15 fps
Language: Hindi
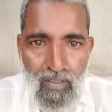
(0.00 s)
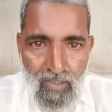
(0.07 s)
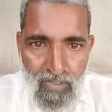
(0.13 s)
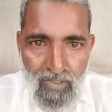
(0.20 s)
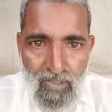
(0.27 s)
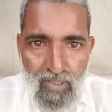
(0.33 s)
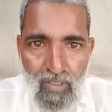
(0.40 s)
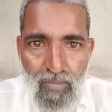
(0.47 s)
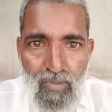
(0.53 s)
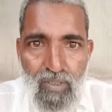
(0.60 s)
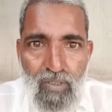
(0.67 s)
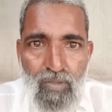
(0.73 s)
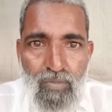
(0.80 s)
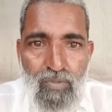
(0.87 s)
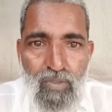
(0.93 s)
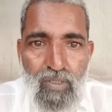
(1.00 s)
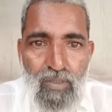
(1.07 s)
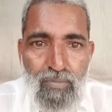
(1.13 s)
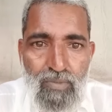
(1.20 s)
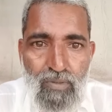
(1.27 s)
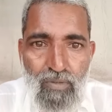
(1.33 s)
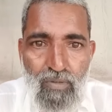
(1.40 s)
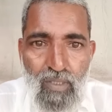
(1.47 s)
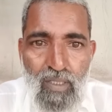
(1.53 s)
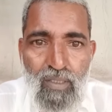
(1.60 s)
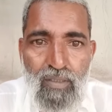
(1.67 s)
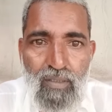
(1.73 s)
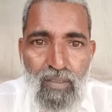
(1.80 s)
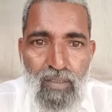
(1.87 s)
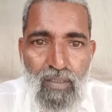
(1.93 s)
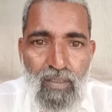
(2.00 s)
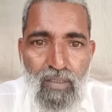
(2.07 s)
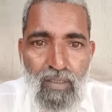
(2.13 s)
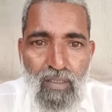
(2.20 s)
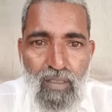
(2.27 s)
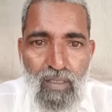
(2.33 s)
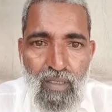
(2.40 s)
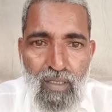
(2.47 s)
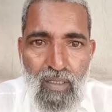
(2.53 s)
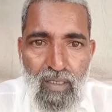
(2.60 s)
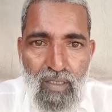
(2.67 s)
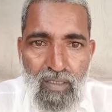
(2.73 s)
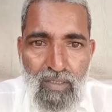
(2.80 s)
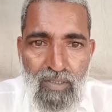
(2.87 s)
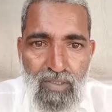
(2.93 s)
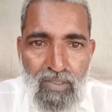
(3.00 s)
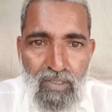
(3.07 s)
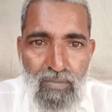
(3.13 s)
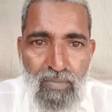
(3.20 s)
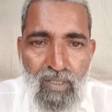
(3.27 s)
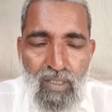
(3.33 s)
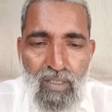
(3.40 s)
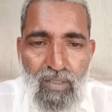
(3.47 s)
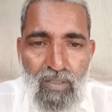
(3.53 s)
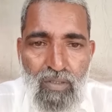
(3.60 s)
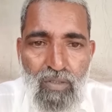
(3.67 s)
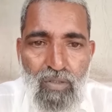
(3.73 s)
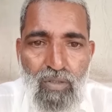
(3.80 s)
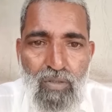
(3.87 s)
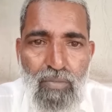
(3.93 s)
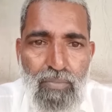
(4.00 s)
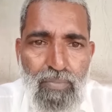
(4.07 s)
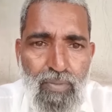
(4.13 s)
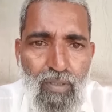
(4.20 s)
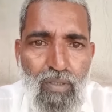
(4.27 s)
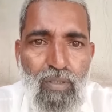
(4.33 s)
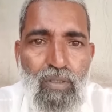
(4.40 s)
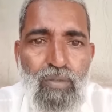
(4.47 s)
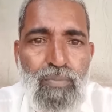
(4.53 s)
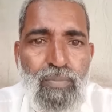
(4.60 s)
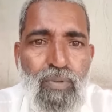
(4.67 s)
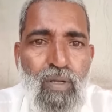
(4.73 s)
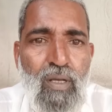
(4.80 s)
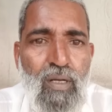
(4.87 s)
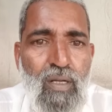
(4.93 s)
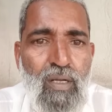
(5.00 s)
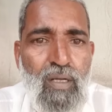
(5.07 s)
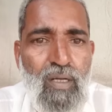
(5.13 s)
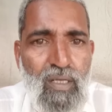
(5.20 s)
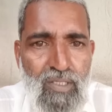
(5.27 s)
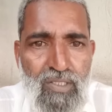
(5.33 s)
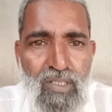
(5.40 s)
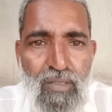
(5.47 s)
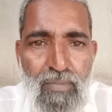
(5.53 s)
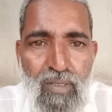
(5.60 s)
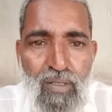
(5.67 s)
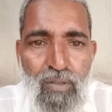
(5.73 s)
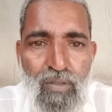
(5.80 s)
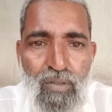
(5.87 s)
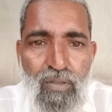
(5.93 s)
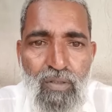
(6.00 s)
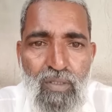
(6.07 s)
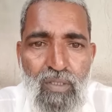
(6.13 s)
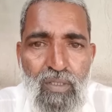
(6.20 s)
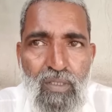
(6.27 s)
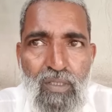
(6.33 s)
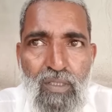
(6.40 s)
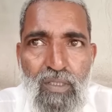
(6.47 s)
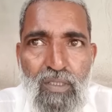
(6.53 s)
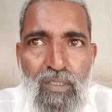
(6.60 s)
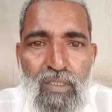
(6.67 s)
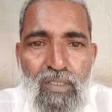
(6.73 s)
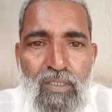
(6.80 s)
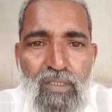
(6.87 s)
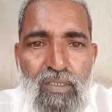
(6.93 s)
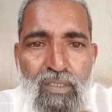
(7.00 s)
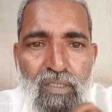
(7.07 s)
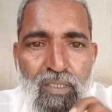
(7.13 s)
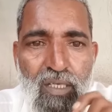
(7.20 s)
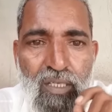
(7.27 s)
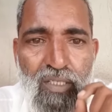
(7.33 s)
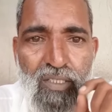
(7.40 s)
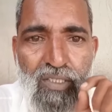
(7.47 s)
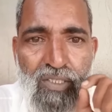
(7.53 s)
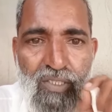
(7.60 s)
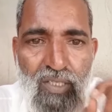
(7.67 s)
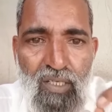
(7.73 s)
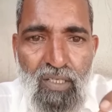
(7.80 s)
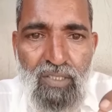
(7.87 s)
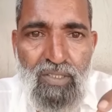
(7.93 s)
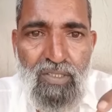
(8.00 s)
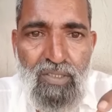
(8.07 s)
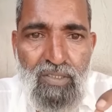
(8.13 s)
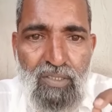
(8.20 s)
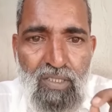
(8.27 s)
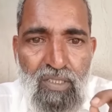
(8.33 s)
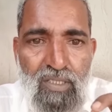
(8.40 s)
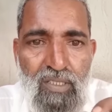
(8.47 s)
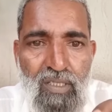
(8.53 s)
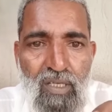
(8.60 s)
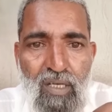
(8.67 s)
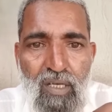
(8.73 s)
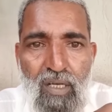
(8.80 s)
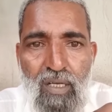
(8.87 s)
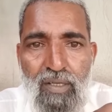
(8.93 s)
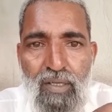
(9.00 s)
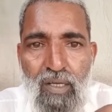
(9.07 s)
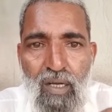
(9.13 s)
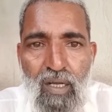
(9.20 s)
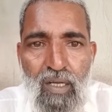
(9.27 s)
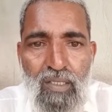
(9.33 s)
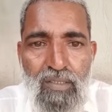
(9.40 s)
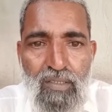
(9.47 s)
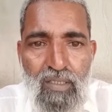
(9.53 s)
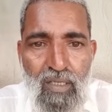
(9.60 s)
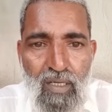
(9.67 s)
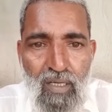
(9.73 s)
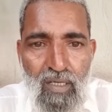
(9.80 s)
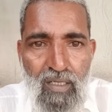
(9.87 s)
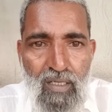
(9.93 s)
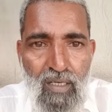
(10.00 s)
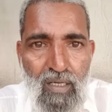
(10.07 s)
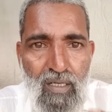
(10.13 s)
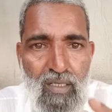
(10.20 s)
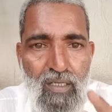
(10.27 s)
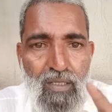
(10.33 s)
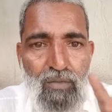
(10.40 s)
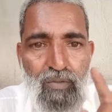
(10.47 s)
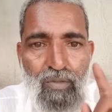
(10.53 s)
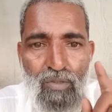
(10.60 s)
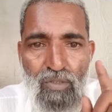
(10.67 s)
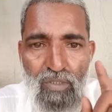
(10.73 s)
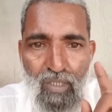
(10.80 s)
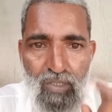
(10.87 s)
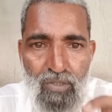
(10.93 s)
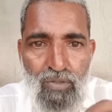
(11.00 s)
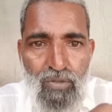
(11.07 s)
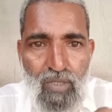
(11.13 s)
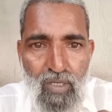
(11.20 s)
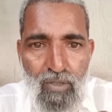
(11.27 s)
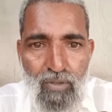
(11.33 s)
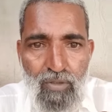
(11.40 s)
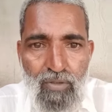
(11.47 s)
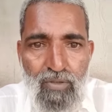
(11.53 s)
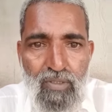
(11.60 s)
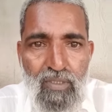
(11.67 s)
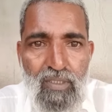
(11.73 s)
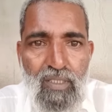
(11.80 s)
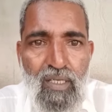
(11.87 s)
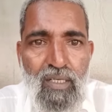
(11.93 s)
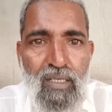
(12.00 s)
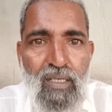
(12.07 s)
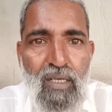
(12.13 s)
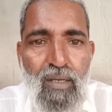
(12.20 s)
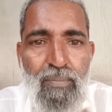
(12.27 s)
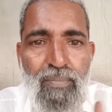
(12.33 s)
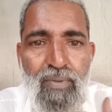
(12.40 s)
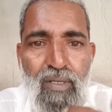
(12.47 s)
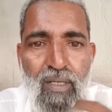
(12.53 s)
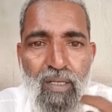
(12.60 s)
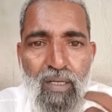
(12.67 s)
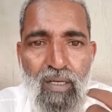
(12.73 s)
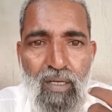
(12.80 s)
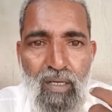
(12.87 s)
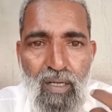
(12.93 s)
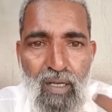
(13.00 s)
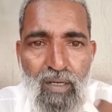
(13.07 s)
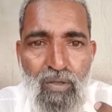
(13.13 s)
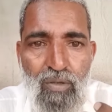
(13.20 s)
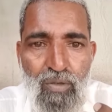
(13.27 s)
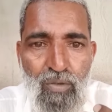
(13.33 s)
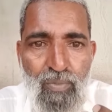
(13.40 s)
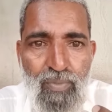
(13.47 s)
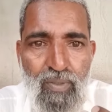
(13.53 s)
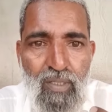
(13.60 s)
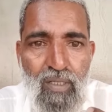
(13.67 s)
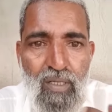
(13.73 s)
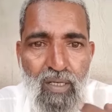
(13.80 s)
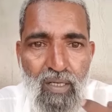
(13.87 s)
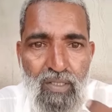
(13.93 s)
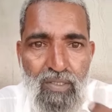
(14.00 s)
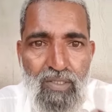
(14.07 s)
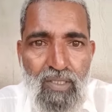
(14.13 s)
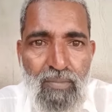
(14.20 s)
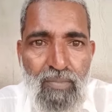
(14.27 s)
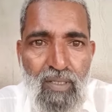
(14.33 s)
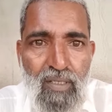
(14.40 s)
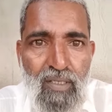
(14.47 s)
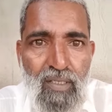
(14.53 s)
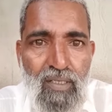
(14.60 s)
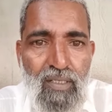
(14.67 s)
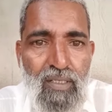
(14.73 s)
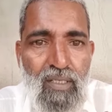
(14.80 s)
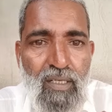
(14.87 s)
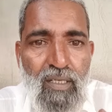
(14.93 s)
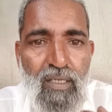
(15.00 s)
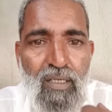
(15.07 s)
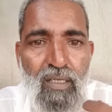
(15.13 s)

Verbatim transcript: असलकम वरहमतुल्ला अगर किसी भाई को बहुत पुराना अस्थमा हो यानी सांस जिसका इलाज करा करा कर वो थक चुका हो यानी अपने लाखों रुपए अस्थमा के लिए